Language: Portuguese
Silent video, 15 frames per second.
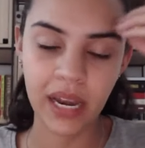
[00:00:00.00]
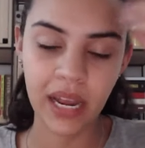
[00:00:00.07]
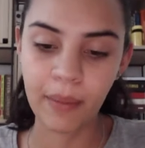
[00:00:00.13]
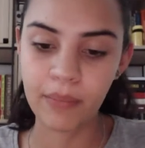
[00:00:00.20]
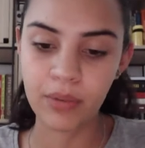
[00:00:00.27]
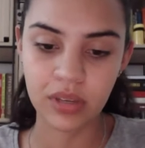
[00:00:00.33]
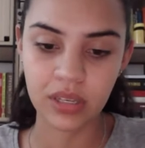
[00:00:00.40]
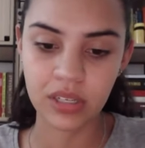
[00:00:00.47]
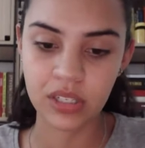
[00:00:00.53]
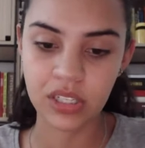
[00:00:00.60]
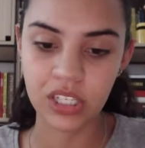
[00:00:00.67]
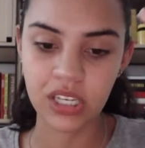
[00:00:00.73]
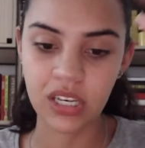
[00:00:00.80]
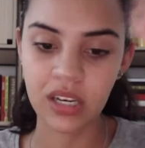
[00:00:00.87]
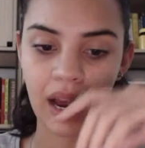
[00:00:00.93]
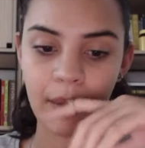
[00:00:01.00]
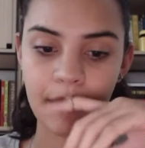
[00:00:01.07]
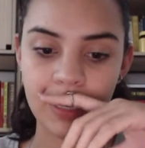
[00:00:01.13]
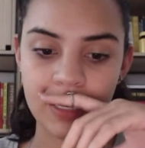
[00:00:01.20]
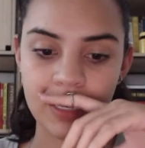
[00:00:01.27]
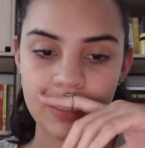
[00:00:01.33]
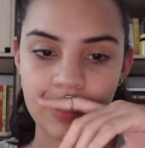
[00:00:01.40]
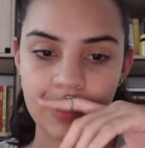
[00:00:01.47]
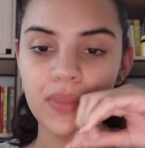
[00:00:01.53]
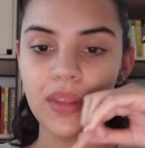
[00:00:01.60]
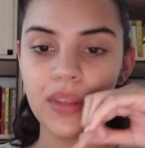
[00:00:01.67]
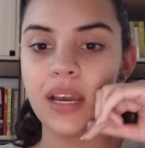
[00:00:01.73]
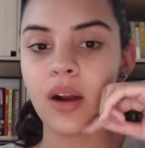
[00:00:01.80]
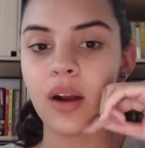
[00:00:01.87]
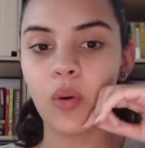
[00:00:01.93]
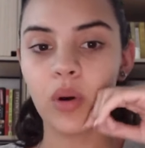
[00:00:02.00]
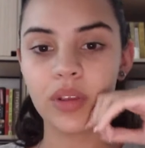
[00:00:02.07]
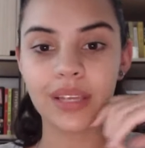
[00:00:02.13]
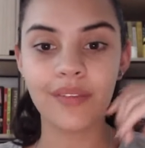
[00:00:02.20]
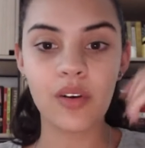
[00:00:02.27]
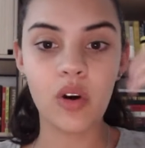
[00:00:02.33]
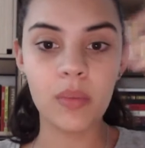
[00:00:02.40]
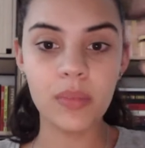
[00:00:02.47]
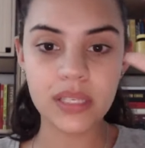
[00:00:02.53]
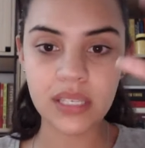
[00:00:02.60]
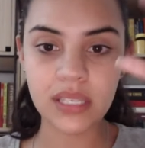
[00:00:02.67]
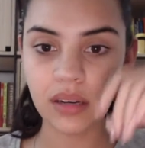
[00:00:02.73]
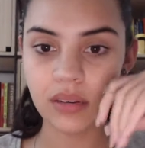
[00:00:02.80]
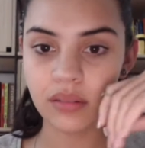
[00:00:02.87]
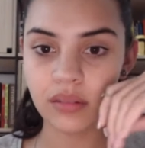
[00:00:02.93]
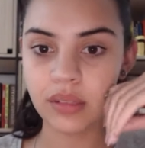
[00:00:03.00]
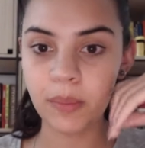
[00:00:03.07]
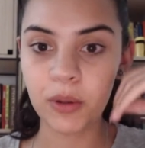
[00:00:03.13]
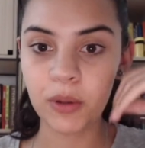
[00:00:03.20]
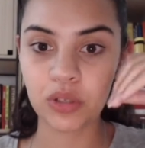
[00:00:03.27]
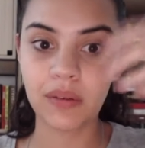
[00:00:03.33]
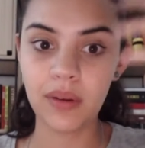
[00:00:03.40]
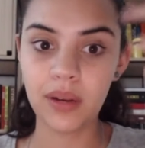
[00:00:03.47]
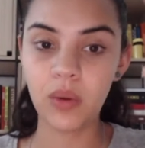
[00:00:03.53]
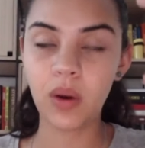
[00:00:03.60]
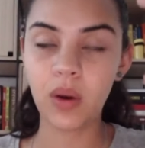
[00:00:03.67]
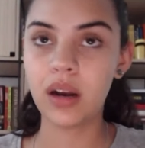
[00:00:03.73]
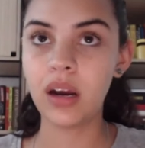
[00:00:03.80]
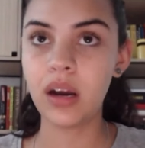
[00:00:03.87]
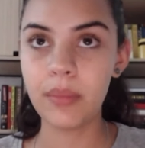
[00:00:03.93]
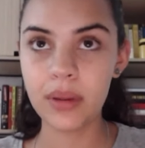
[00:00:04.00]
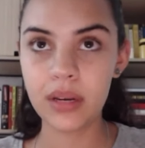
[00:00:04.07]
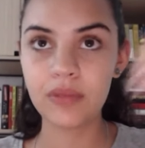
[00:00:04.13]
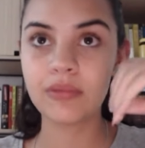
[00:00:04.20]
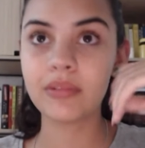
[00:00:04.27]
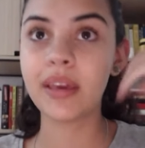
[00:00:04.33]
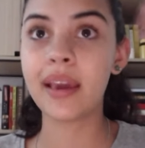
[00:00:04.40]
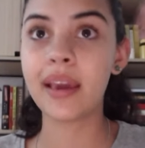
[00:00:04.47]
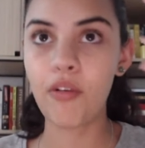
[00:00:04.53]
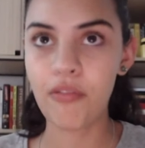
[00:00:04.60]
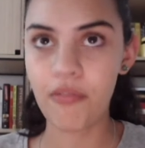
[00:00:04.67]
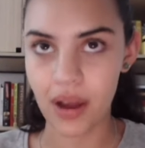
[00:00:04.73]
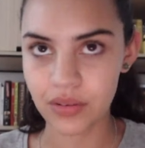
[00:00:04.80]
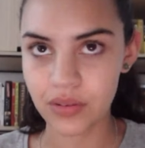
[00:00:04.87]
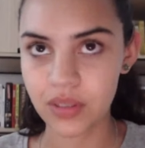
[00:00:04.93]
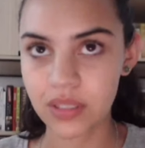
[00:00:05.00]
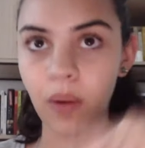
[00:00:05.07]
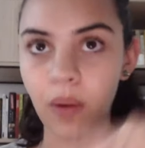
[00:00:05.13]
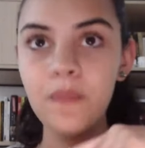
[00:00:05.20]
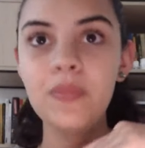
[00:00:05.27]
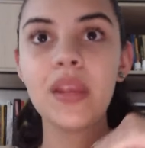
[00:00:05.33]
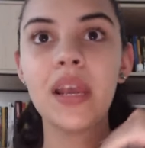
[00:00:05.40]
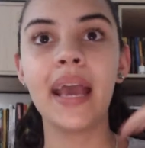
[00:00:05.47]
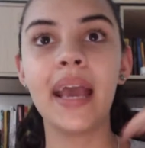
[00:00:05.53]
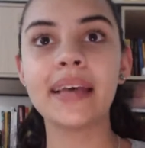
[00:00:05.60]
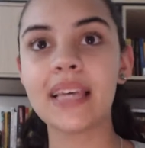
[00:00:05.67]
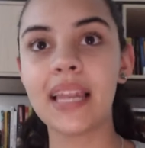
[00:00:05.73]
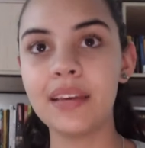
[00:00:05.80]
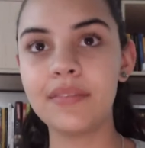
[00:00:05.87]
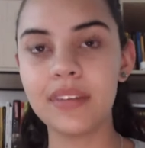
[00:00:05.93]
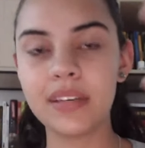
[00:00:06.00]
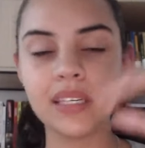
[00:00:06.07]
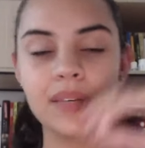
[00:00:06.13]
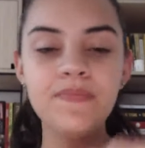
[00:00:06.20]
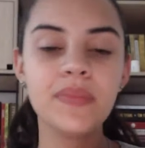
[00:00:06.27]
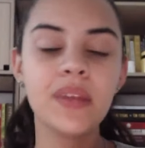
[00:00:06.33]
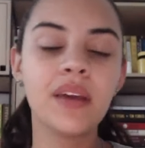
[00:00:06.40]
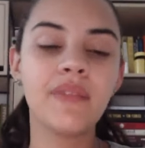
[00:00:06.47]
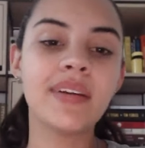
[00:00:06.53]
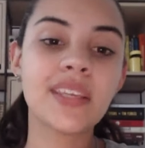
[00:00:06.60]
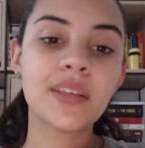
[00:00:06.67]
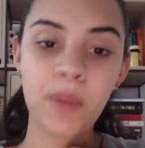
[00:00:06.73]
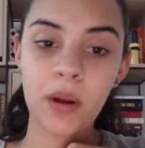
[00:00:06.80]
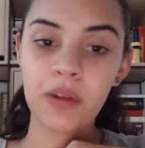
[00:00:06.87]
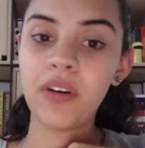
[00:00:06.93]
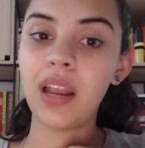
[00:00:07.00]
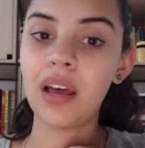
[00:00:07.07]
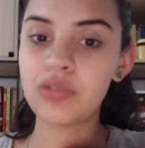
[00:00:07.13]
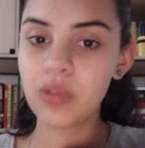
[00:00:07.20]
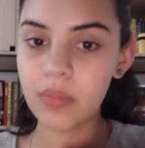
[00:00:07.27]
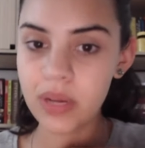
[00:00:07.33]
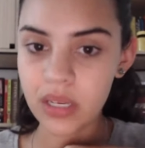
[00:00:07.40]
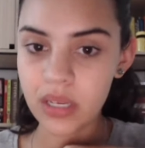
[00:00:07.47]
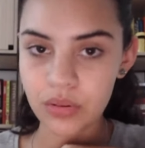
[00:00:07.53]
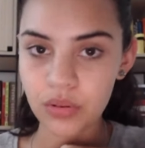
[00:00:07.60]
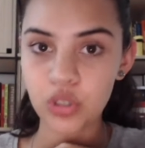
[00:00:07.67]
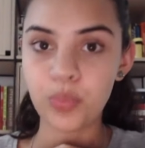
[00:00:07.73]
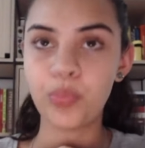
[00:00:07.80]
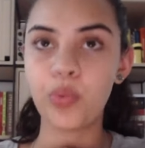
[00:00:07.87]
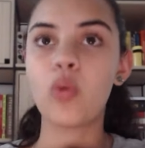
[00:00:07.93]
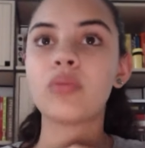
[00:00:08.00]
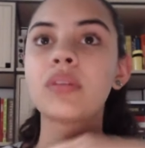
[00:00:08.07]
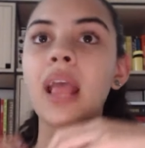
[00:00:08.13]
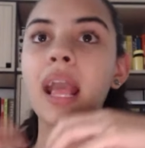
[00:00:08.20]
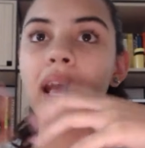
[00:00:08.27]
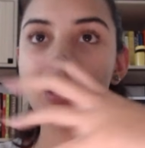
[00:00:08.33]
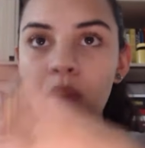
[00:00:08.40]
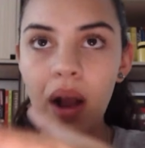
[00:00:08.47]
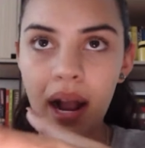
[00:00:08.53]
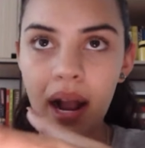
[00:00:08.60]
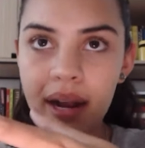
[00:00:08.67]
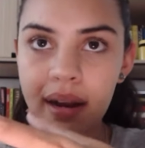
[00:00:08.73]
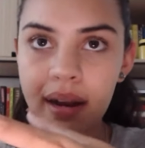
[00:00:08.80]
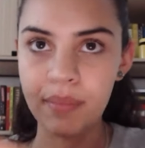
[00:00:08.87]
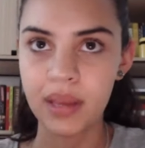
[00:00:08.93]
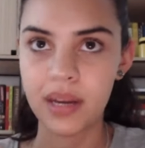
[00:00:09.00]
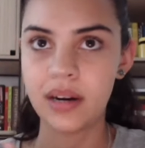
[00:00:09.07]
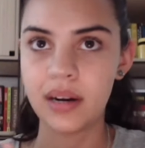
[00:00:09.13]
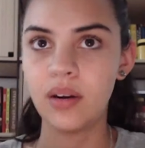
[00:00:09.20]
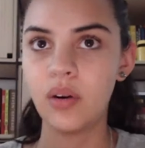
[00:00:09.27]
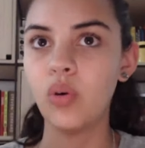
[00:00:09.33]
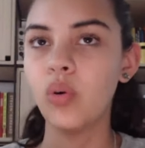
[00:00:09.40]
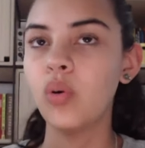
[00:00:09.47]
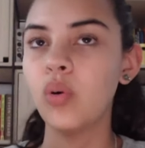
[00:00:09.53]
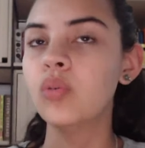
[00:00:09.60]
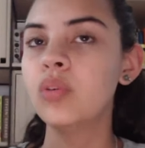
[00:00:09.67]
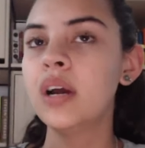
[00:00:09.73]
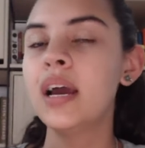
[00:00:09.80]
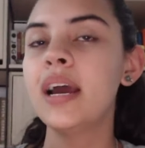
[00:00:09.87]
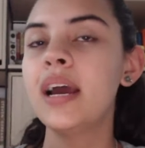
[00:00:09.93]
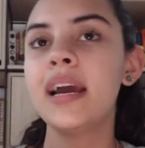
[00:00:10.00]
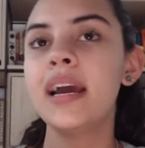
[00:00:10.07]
lembro que tinha na cabeça quando eu estava começando, depois que eu estava ali com a câmera, e o que que eu faço? Então, essa live aqui vai ser para falar sobre isso, tipo, tenho a câmera ou